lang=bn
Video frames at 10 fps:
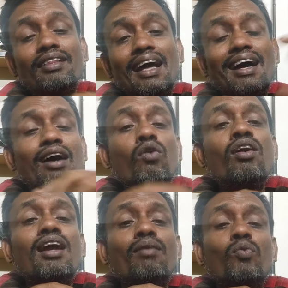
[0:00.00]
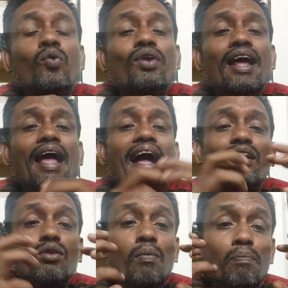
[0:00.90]
দেখানোর নাম করে
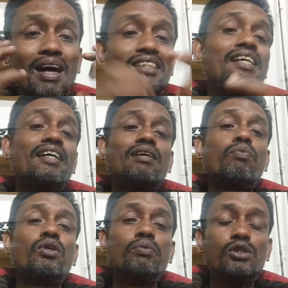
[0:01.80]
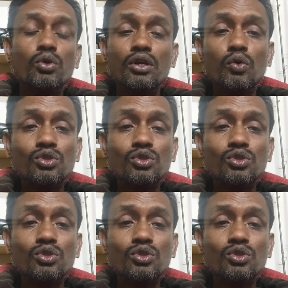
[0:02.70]
একদম বাজে একটা পরিবেশ তৈরি